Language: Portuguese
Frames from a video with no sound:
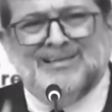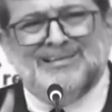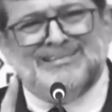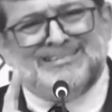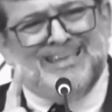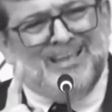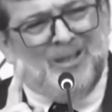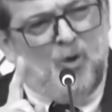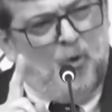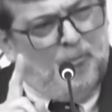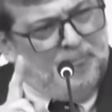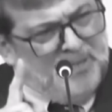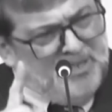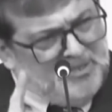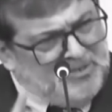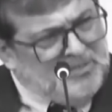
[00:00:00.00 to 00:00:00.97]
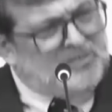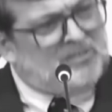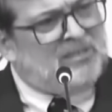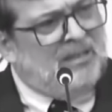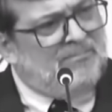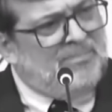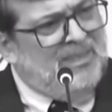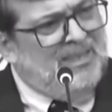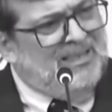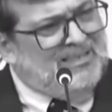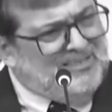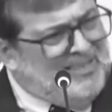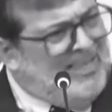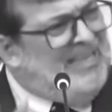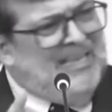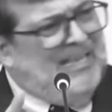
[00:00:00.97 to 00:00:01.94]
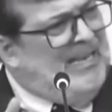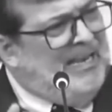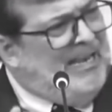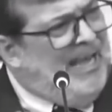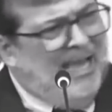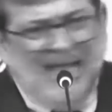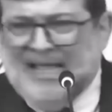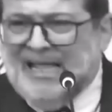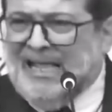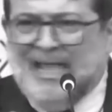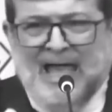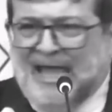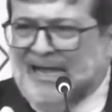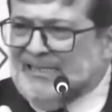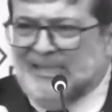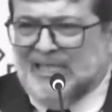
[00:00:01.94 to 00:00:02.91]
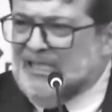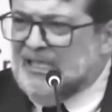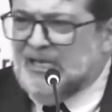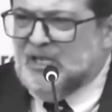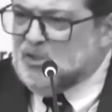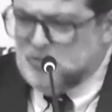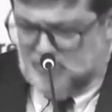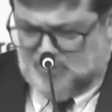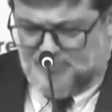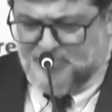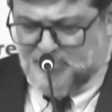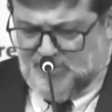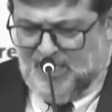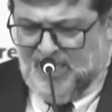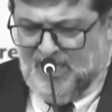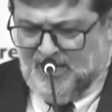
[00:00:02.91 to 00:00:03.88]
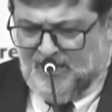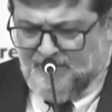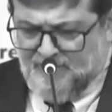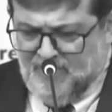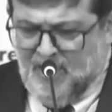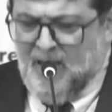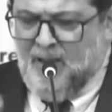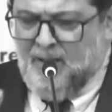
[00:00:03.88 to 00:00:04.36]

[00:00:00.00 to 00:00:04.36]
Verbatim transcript: sem cobiça, sem querer arrancar da igreja o que puderem,